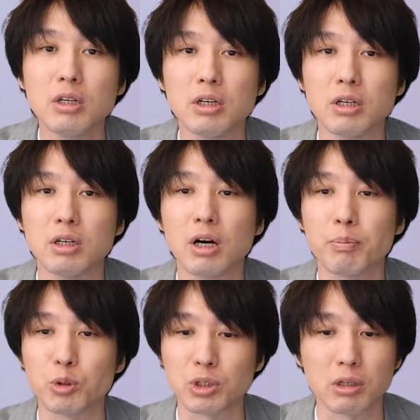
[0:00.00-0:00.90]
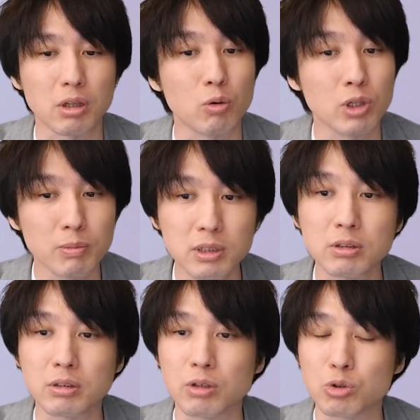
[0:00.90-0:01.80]
えー、発表されておりま
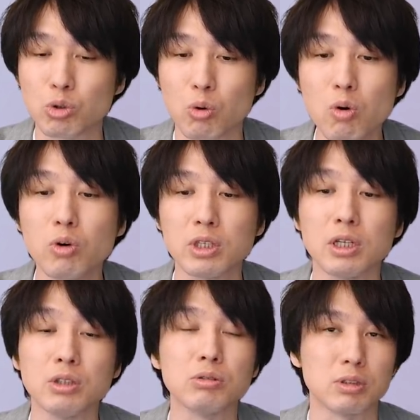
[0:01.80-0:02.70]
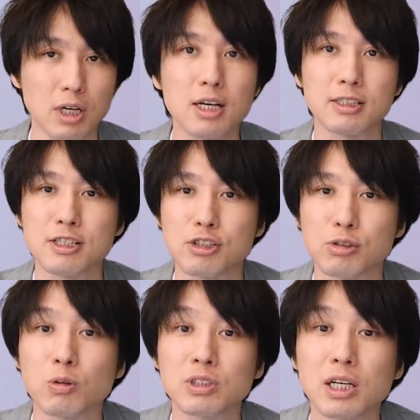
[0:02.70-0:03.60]
すっていうちょっと大きなニュースが先
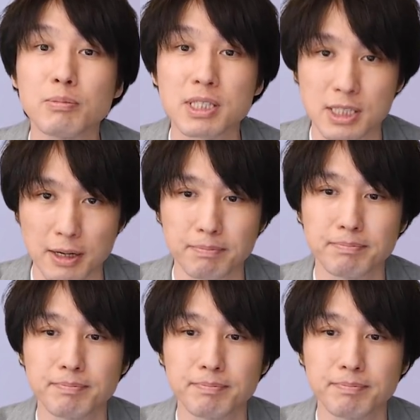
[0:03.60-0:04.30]
週ございました。